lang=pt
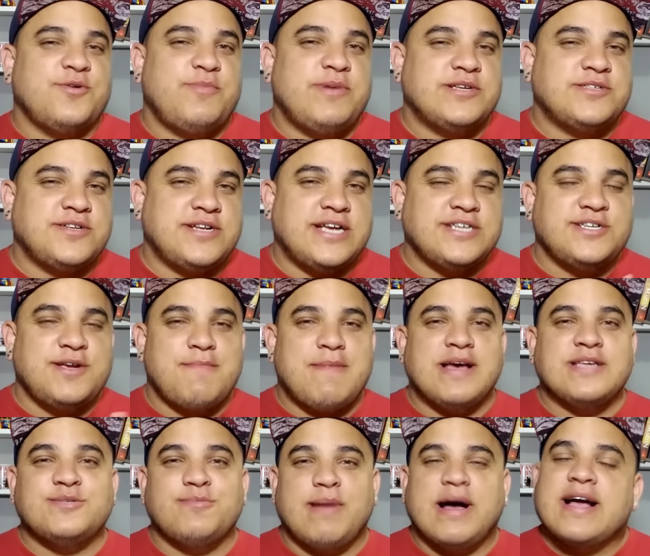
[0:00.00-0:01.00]
o personagem
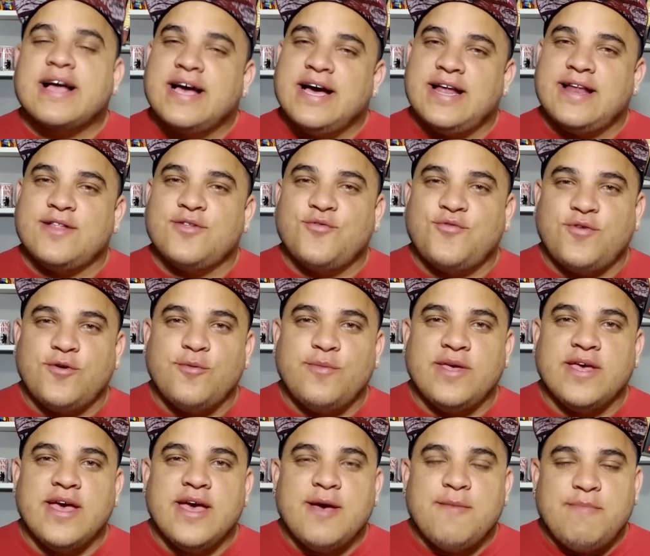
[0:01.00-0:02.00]
mais bacana do
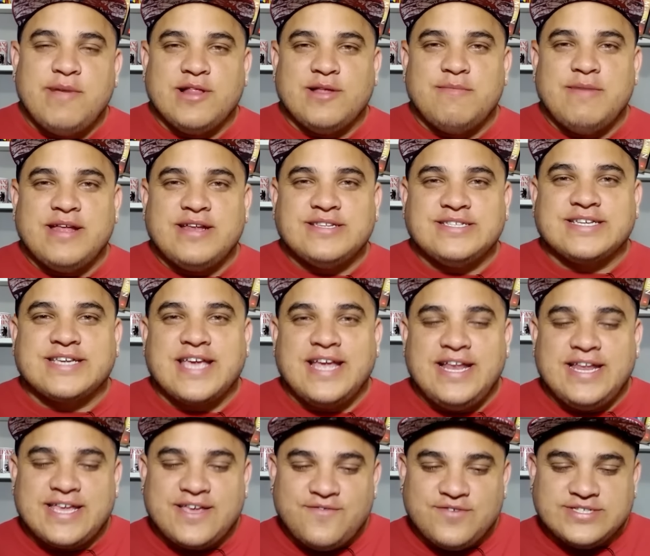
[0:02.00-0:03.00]
filme, pelo menos
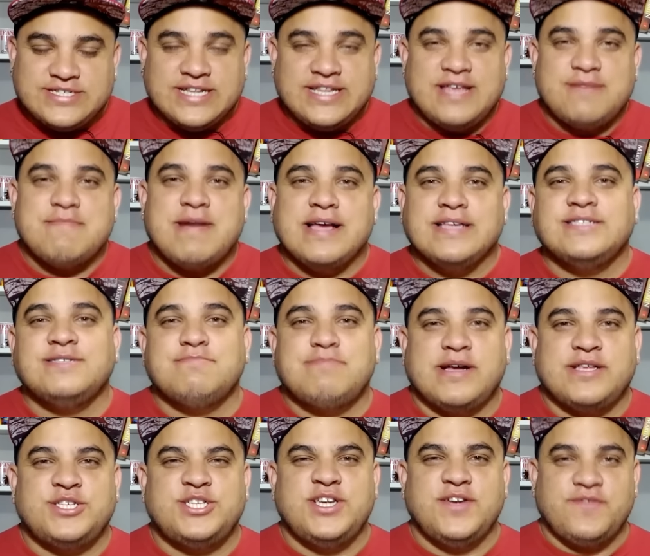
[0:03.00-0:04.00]
aquele que você tem mais
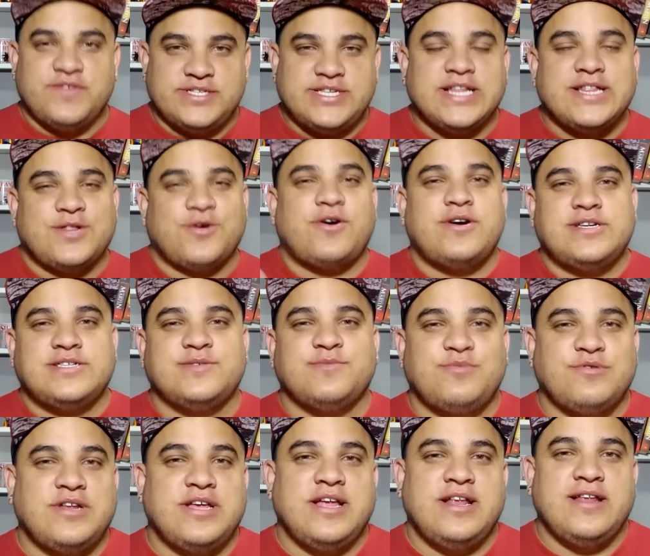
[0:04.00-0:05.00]
empatia, você torce
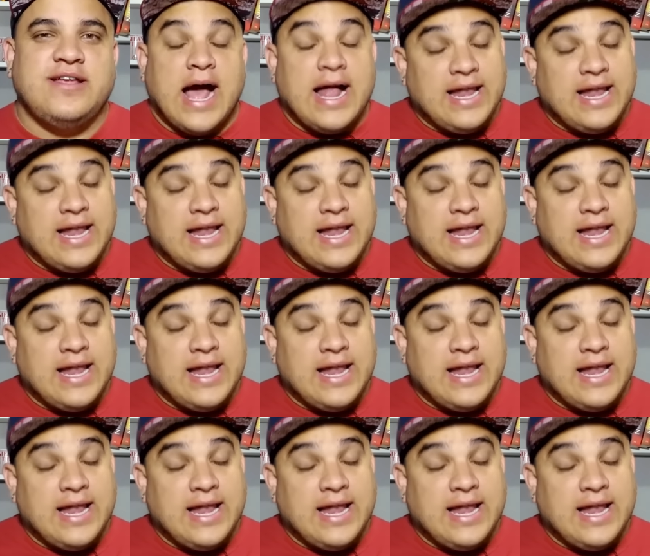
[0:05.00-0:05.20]
por ele.